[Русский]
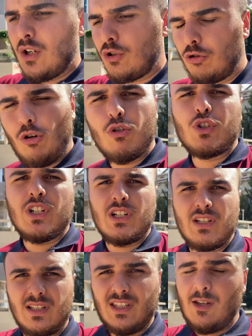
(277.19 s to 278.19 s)
кто уже
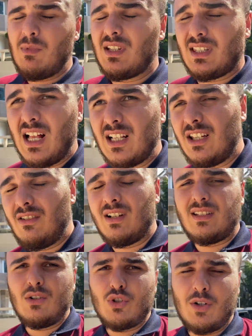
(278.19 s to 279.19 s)
с ними
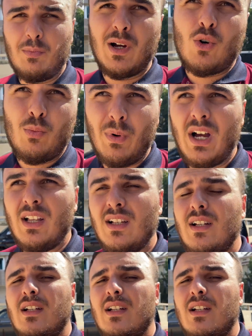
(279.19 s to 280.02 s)
сталкивался, уже покупал,